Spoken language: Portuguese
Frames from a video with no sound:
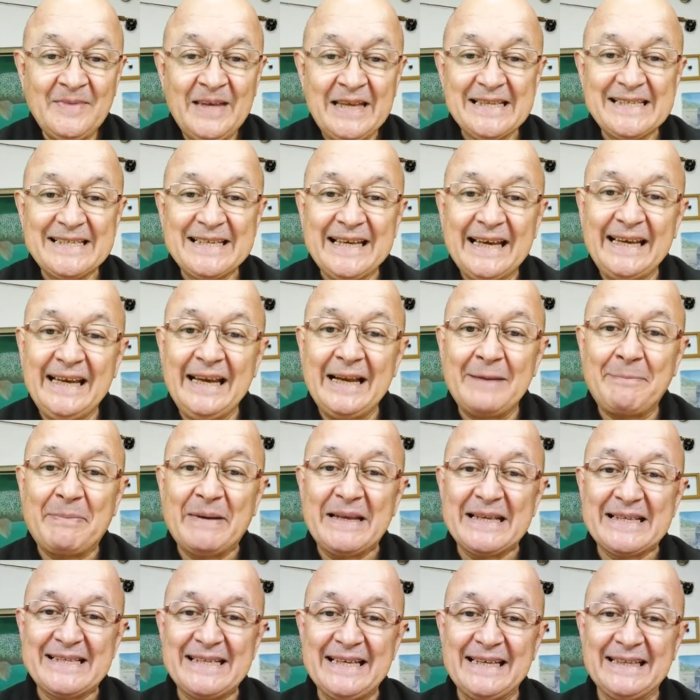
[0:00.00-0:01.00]
Esse cara ele
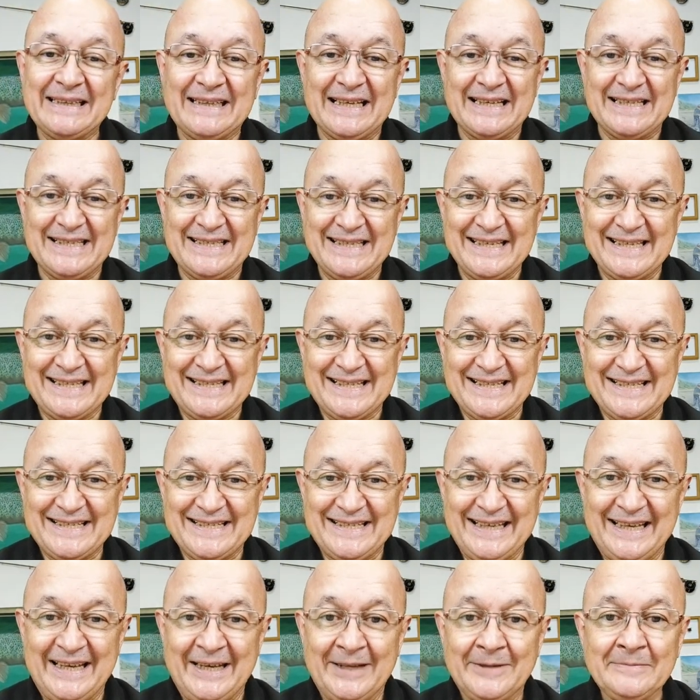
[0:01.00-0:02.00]
apresenta as iscas
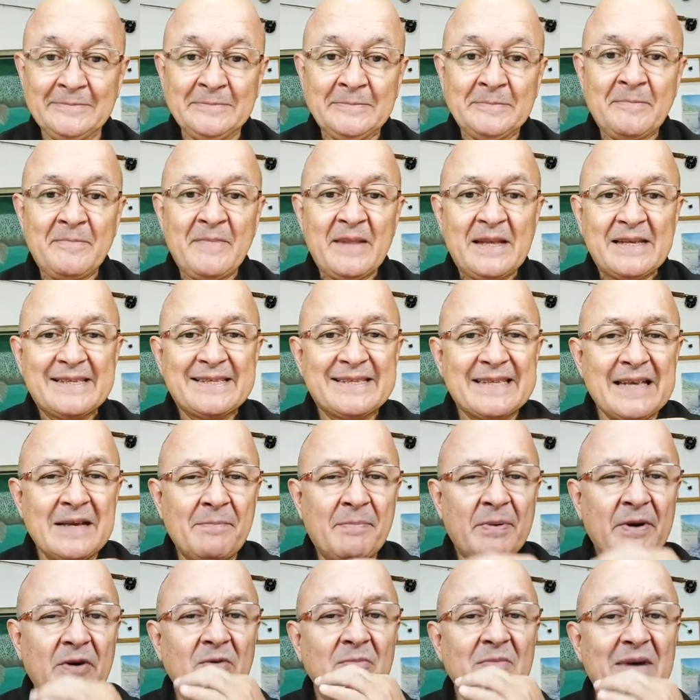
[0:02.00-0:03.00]
dele
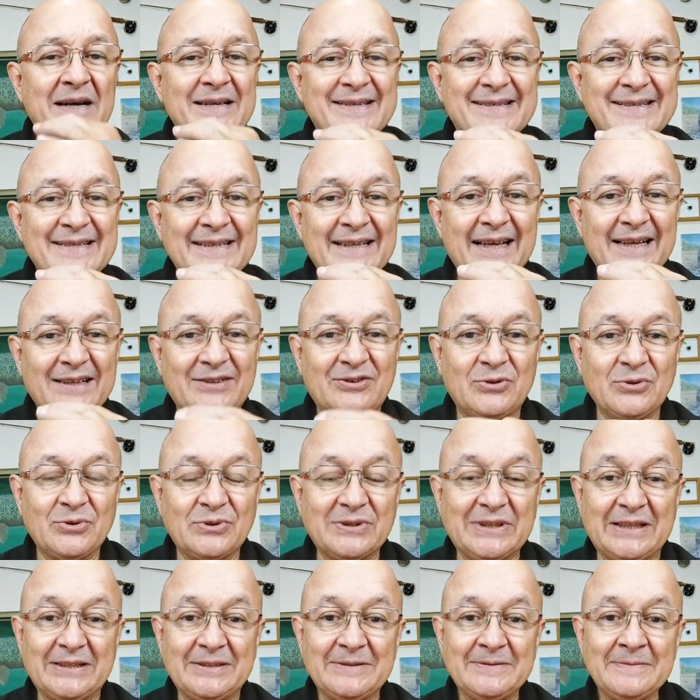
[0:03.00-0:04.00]
sempre com uma
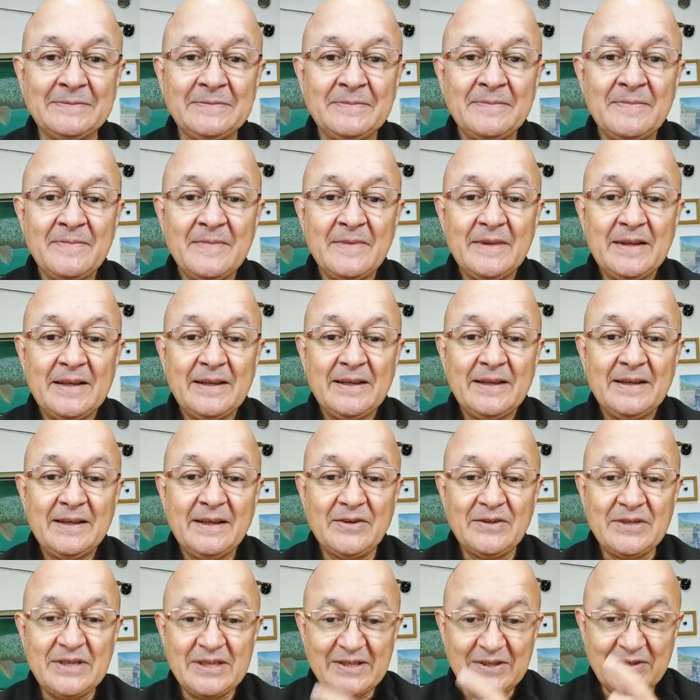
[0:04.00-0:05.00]
assinatura
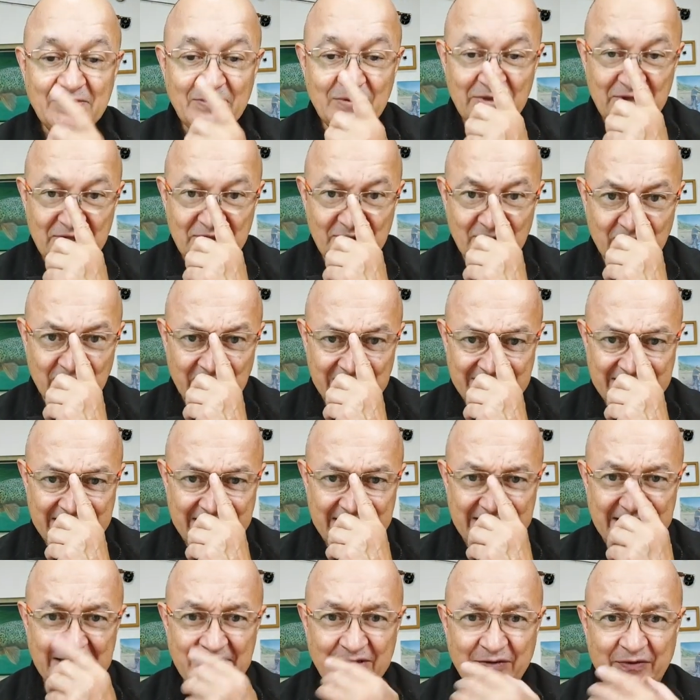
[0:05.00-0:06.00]
que eu disse que um dia eu
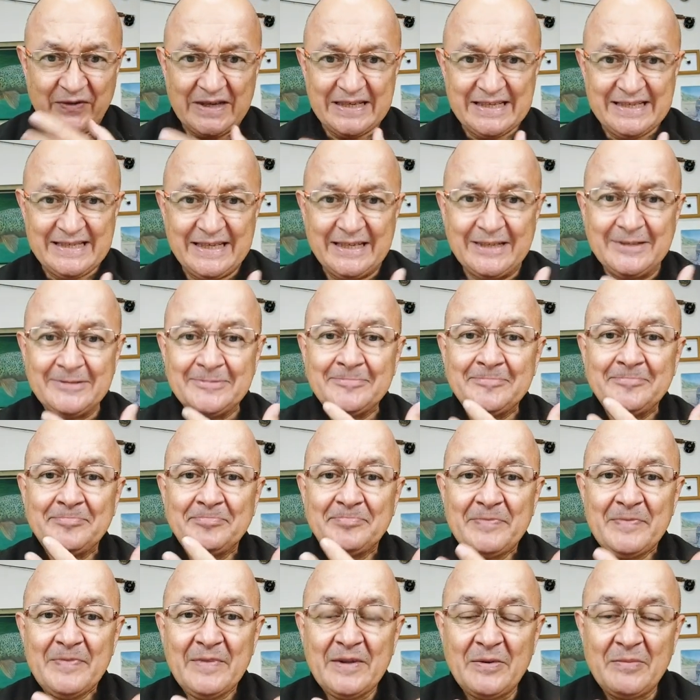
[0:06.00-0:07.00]
gostaria de fazer
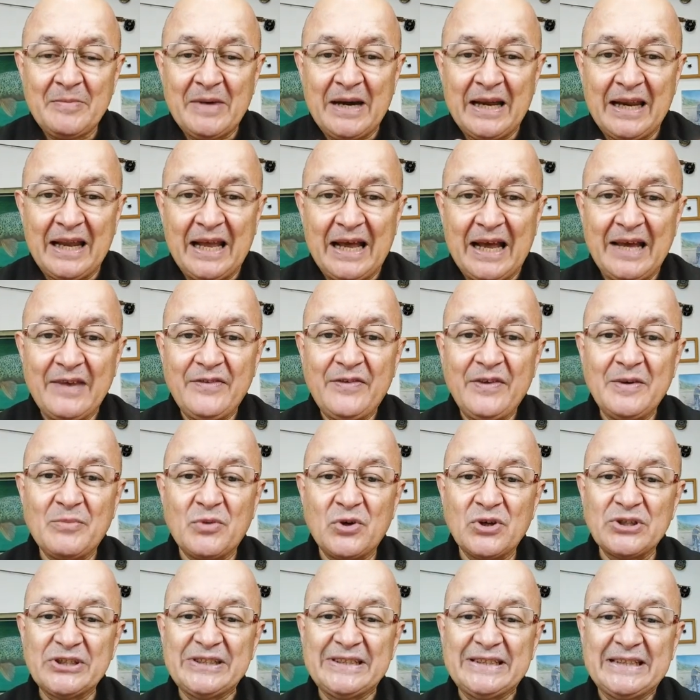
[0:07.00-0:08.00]
uma live
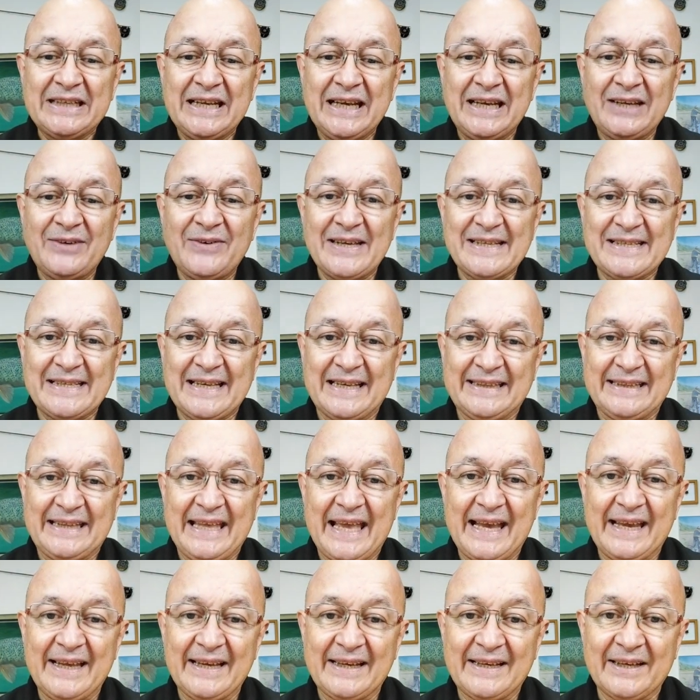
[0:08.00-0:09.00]
mostrando essa
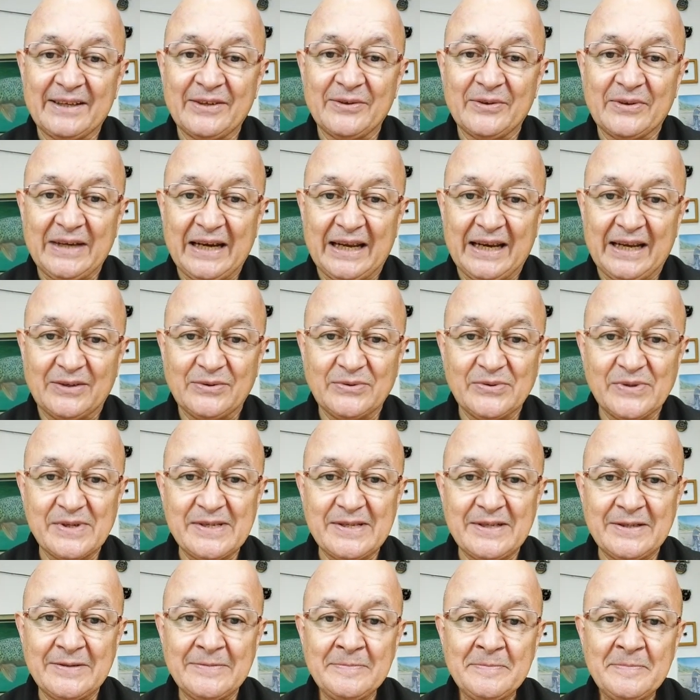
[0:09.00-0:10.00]
técnica que o cara
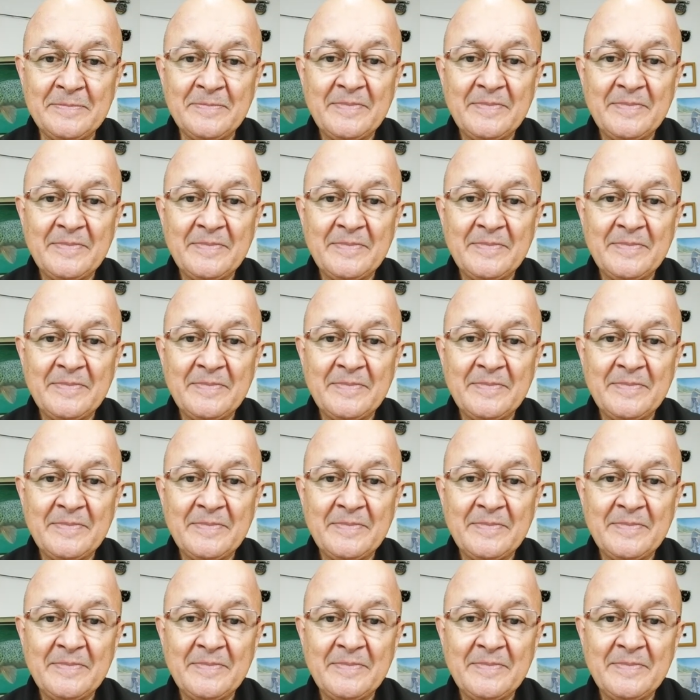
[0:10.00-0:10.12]
usa.